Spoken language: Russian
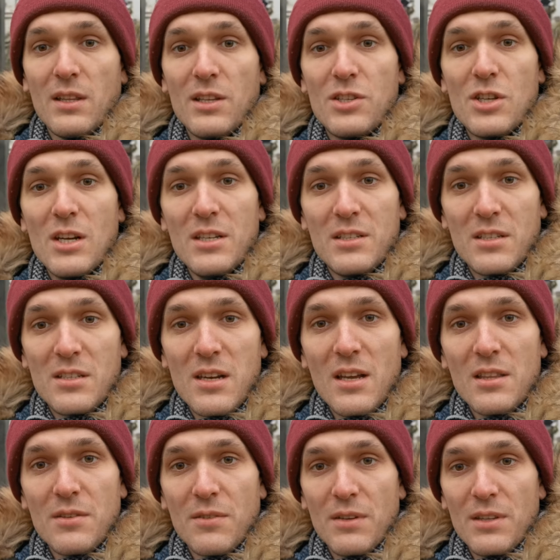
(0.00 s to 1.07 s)
начались
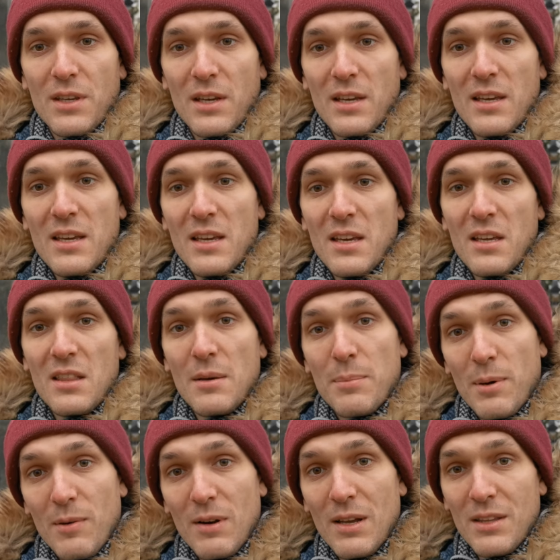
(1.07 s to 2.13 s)
исследования и
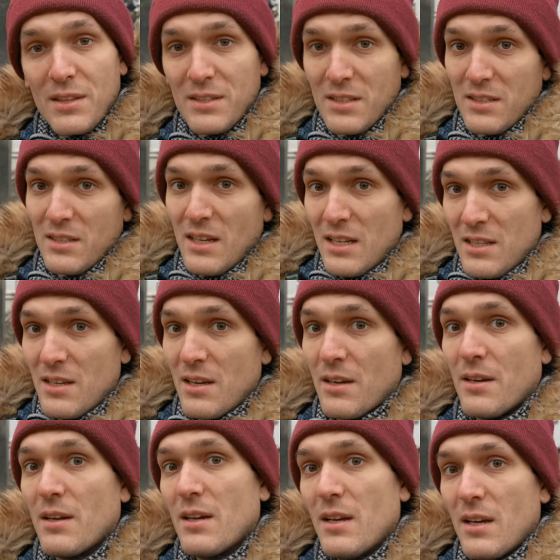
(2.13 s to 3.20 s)
направления на создание